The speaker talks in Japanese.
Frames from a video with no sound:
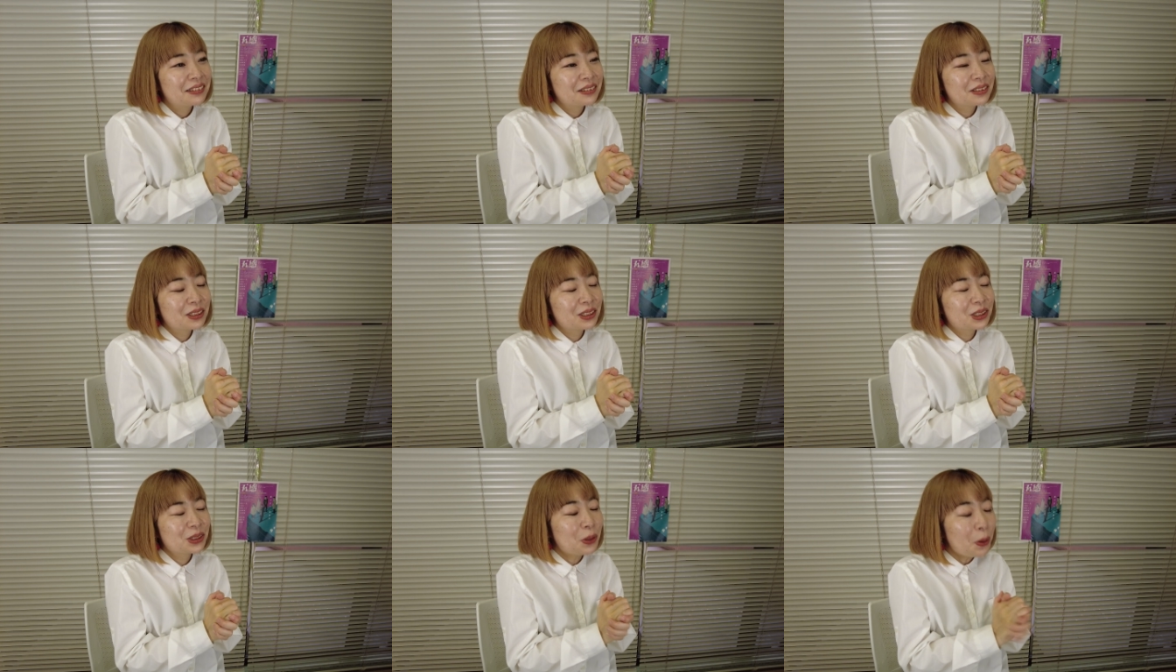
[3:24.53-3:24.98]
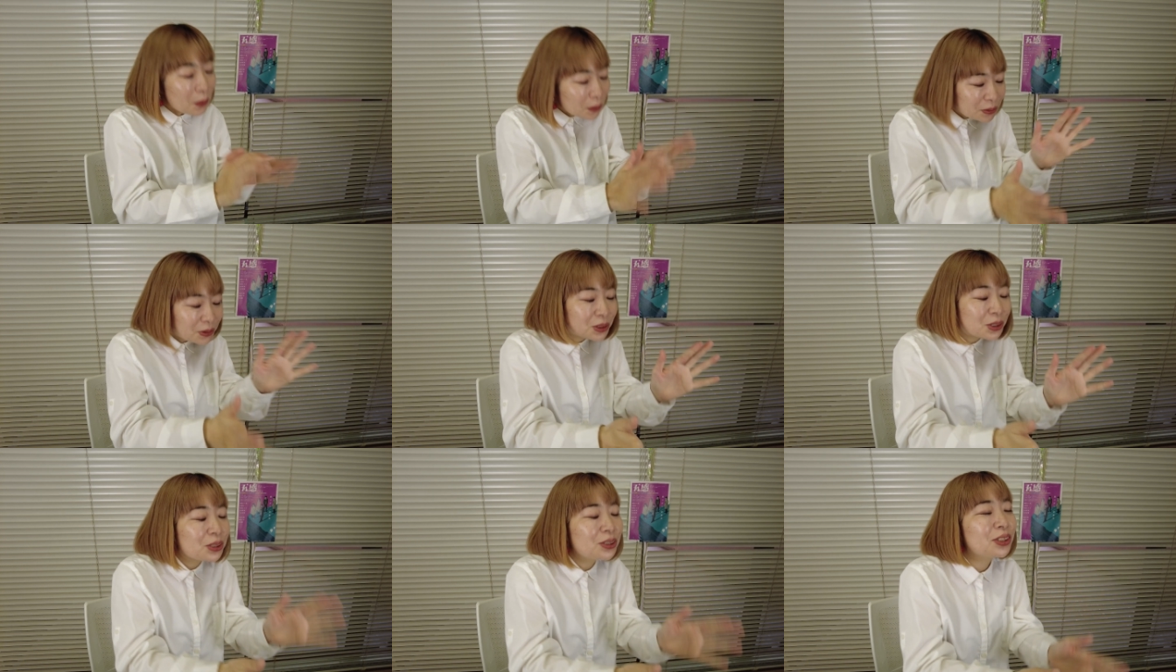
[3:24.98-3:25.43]
すご
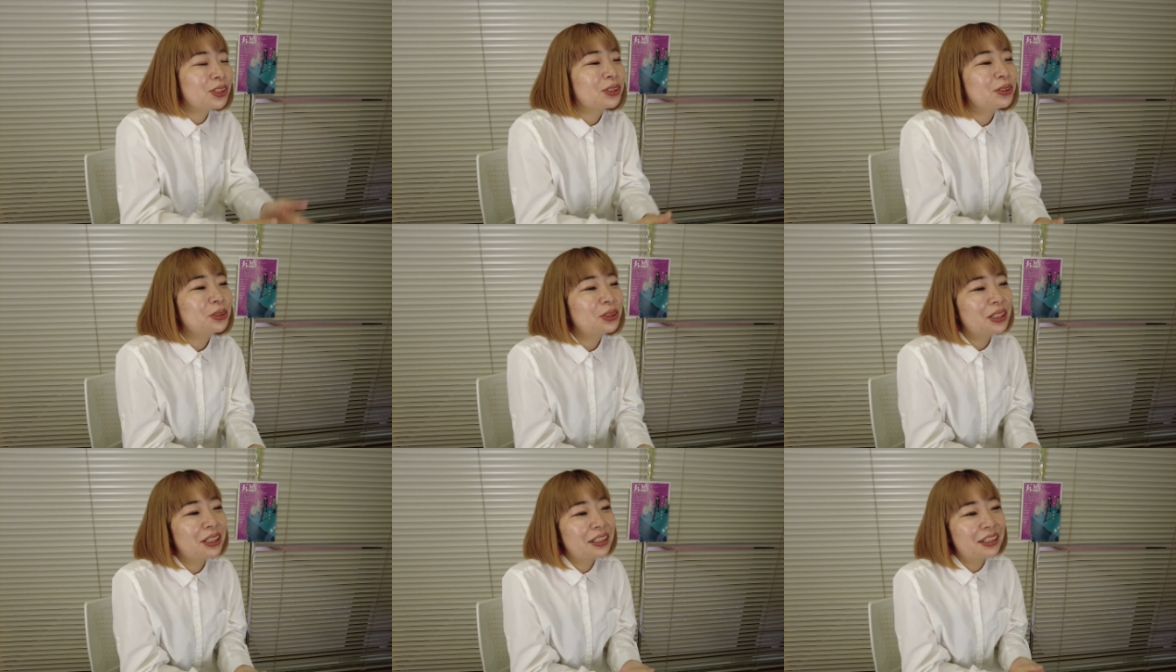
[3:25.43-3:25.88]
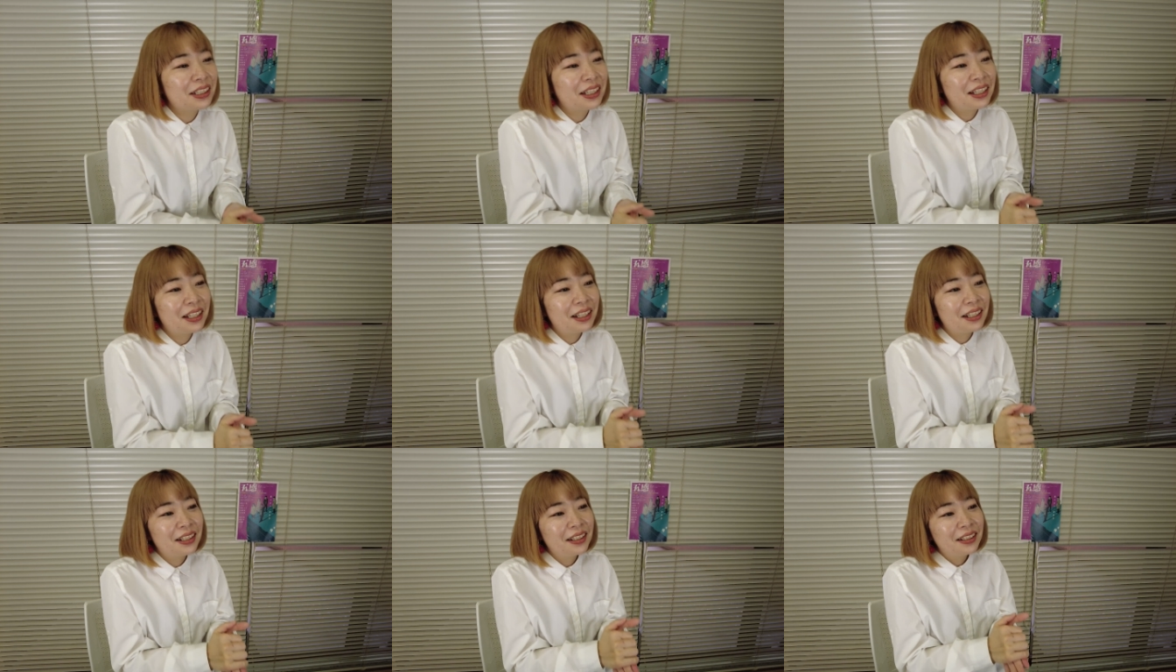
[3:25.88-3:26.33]
く抽象的
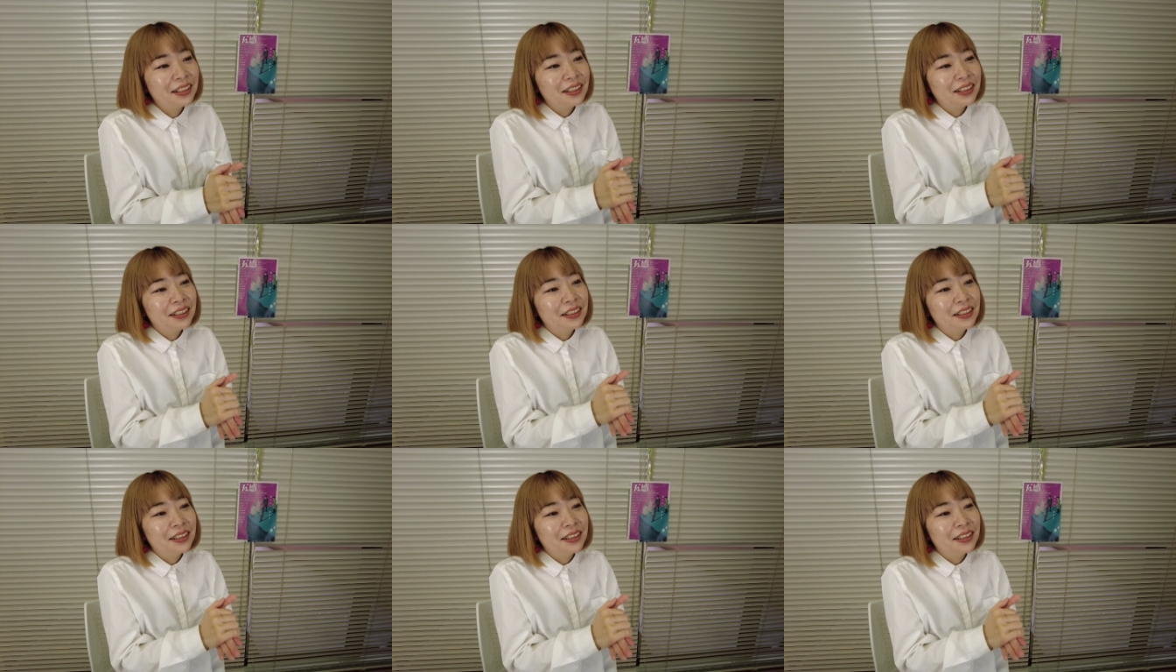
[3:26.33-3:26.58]
な